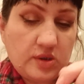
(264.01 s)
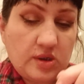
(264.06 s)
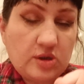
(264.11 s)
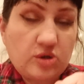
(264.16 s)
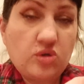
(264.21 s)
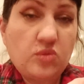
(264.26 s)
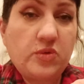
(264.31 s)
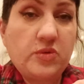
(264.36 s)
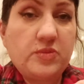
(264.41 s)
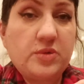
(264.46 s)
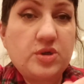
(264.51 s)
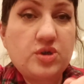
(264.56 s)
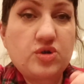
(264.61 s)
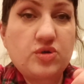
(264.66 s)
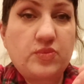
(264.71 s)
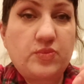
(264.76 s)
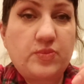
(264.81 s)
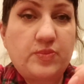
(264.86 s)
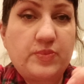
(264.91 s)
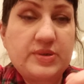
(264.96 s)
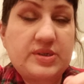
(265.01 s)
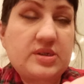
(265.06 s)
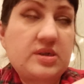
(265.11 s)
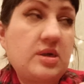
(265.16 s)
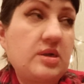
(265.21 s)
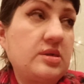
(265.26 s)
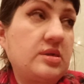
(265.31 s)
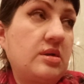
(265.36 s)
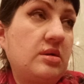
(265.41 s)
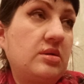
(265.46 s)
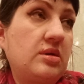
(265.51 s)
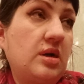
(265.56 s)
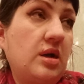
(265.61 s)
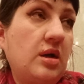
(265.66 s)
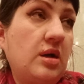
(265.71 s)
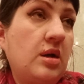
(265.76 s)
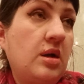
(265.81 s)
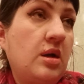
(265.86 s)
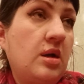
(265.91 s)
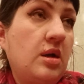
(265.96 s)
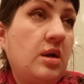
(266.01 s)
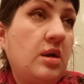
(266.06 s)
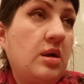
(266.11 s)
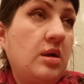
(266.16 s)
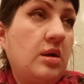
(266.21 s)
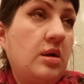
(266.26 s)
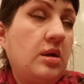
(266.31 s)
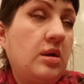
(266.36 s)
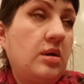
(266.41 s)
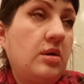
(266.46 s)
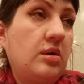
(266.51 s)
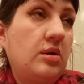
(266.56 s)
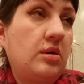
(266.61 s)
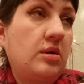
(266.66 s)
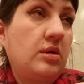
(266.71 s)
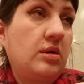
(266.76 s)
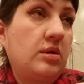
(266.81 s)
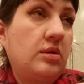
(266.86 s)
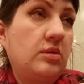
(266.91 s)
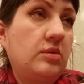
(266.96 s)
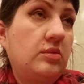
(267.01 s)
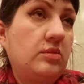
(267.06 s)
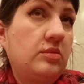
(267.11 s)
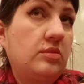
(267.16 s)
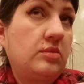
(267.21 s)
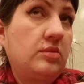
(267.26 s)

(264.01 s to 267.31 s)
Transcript: кто бы мне что подсказал, да, э,